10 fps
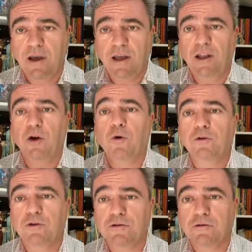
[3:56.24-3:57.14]
e de
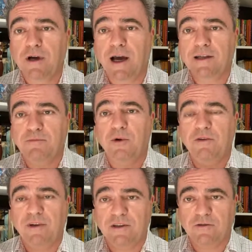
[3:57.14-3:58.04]
outros lugares por
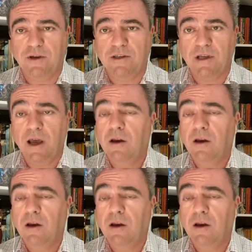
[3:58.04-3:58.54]
infecções.